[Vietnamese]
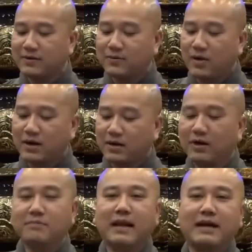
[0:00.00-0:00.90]
Pháp Hòa
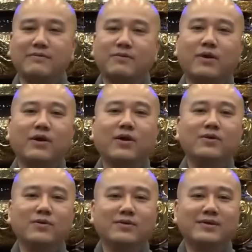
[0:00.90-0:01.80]
gom lại, Pháp Hòa
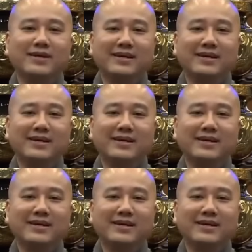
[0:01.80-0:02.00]
nói luôn.